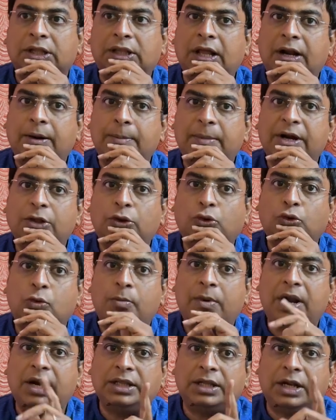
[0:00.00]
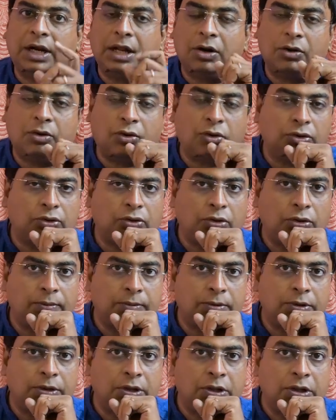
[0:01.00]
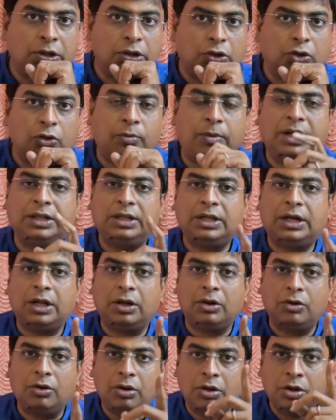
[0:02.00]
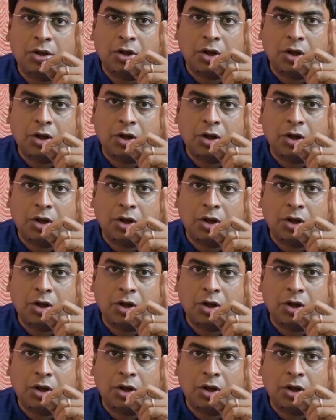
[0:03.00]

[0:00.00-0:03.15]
তার মানে তোমার দাঁড়ালো কত তোমার দাঁড়ালো